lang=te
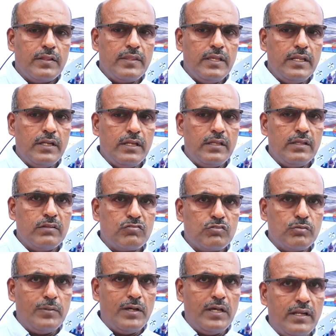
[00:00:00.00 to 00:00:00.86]
దీన్ని
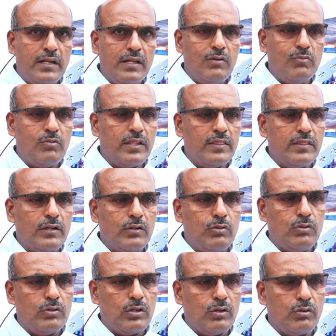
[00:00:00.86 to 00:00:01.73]
సుమారుగా వంద
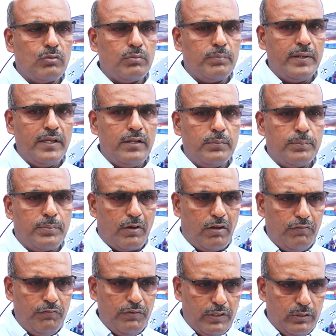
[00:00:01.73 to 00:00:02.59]
కోట్ల రూపాయలు
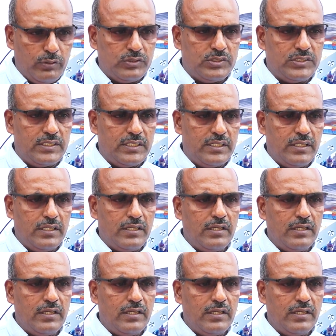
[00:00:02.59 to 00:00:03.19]
ప్రాఫిట్ వచ్చి